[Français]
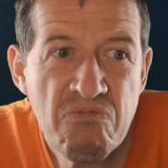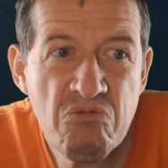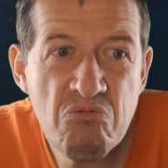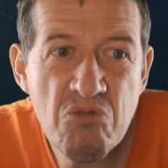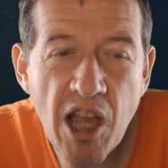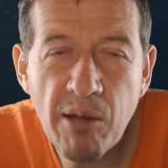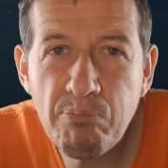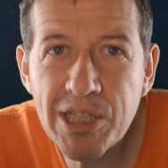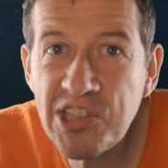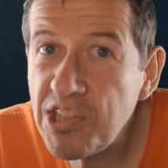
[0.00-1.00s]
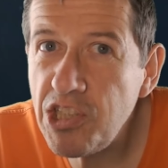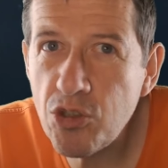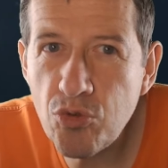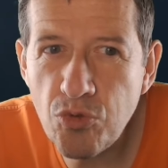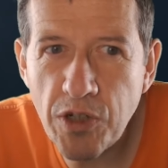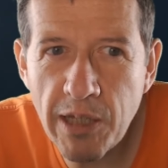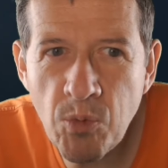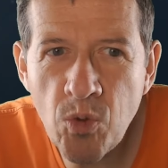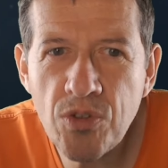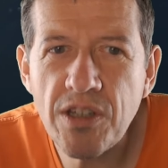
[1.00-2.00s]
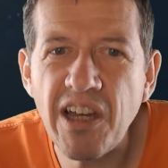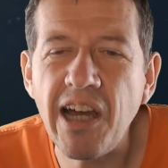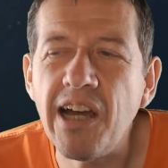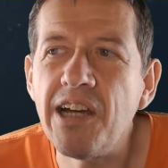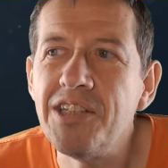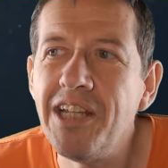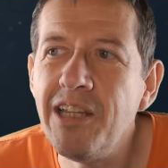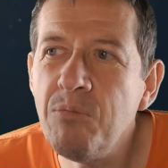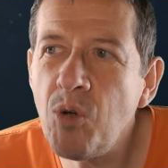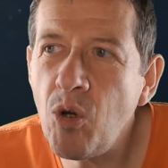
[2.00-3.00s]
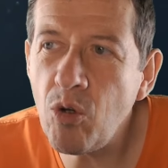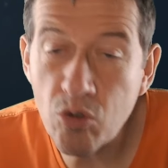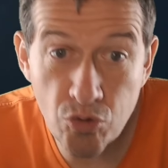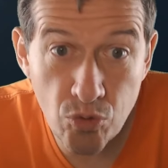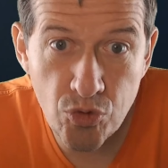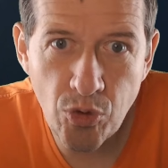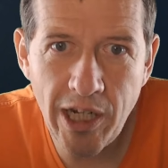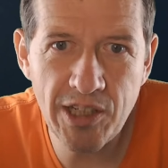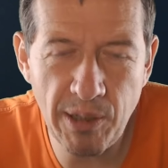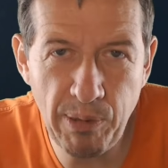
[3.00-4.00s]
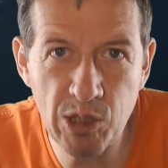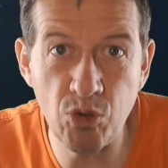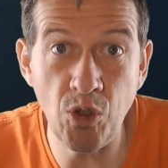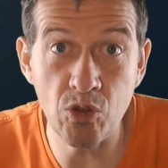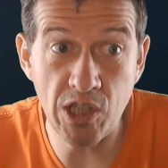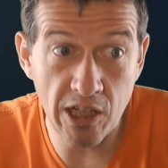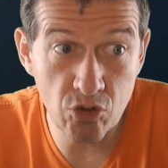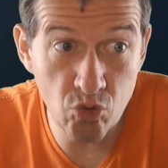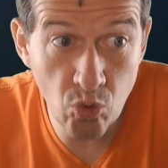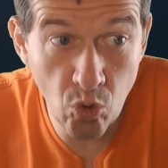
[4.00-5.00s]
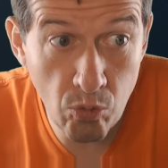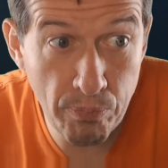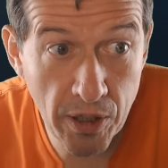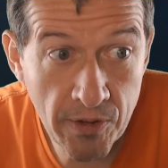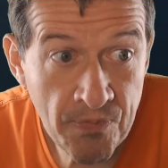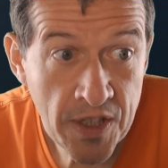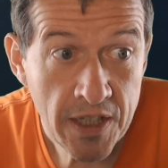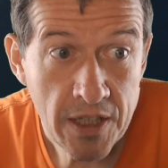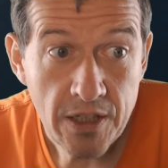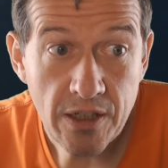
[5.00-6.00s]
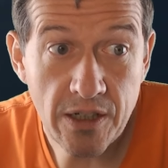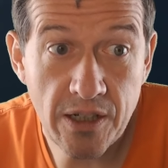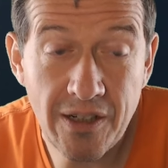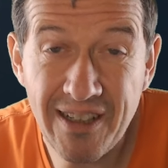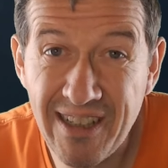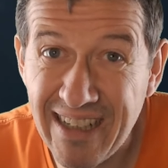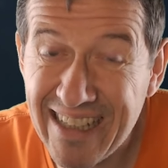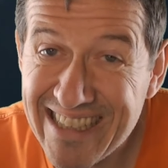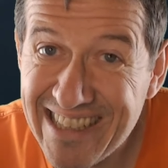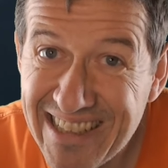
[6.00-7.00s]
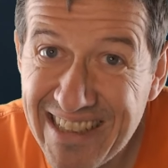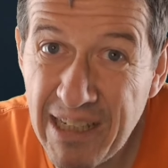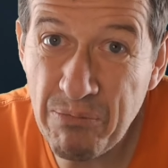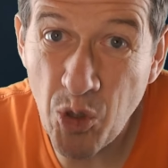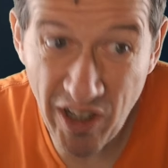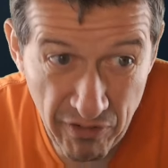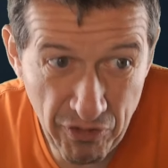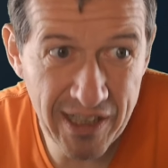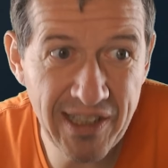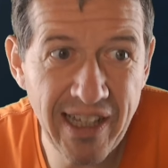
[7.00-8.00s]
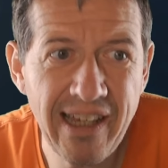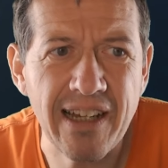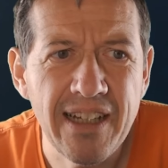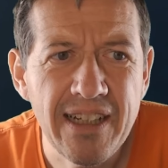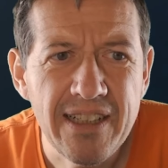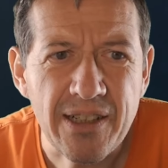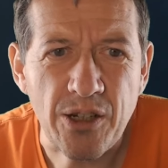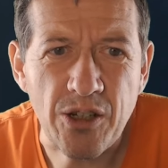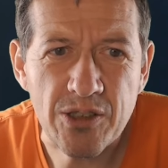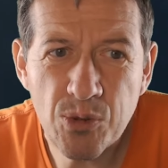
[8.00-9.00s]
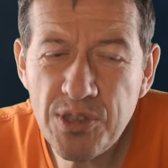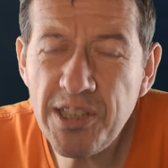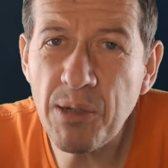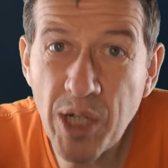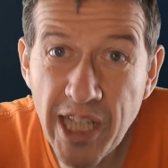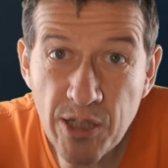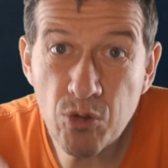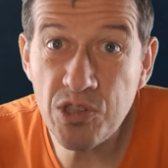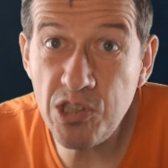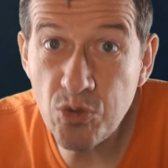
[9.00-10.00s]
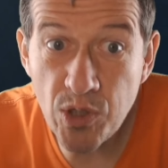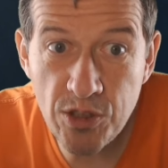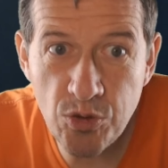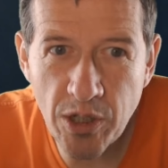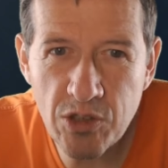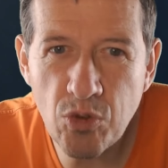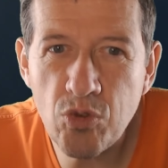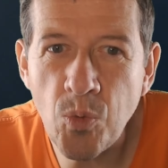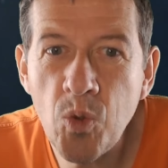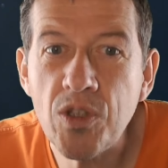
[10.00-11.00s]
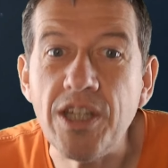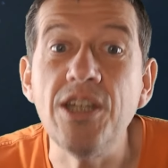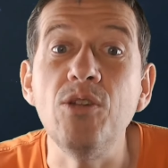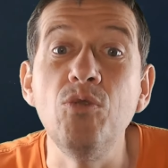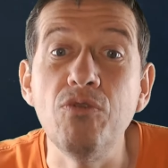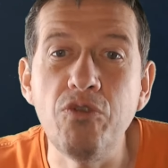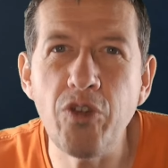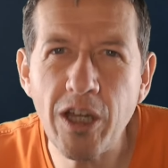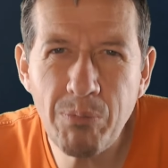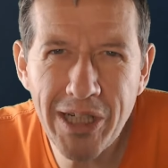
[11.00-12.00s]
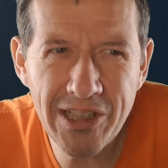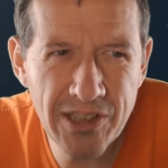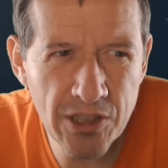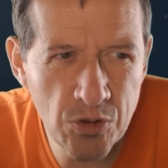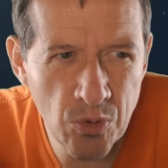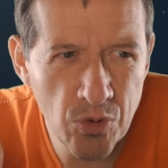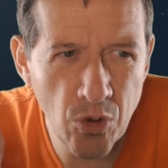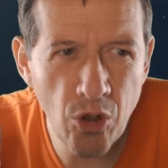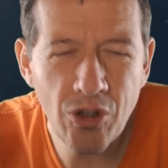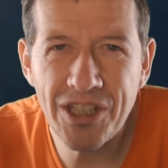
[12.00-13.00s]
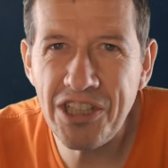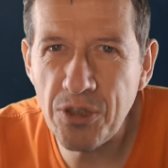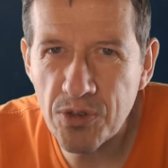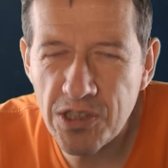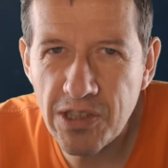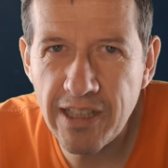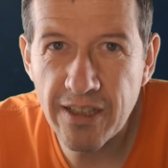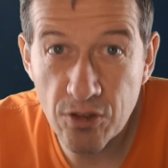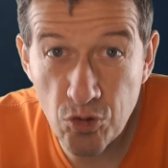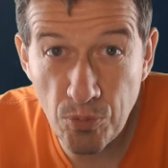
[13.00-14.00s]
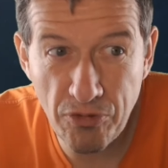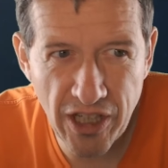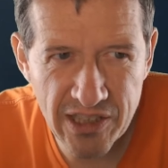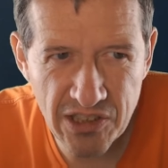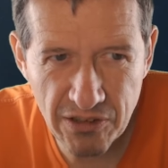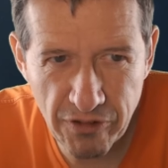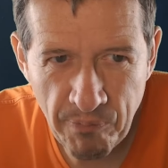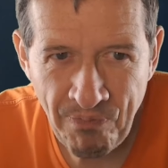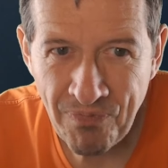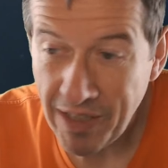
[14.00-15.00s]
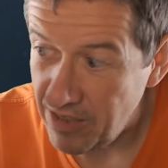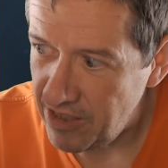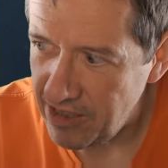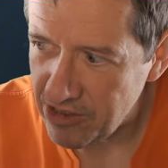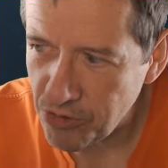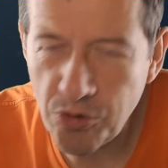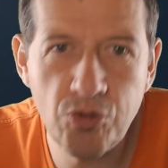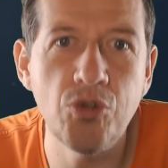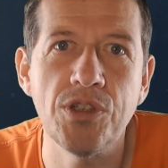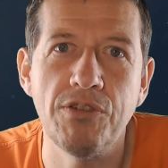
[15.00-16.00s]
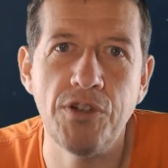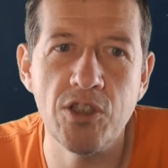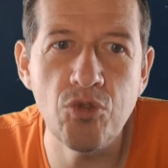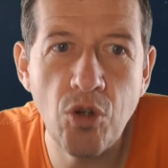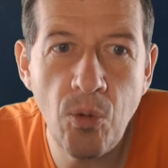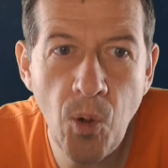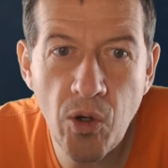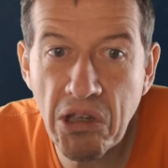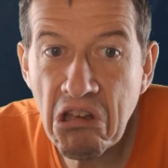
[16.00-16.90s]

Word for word: un pastiche du vrai monde, un élément culturel d'appartenance à un sous-groupe, euh, un système réfractaire. Euh, c'est aussi un moyen de s'isoler du reste du monde et une verbalisation de leur identité subversive. La structure des phrases du roman est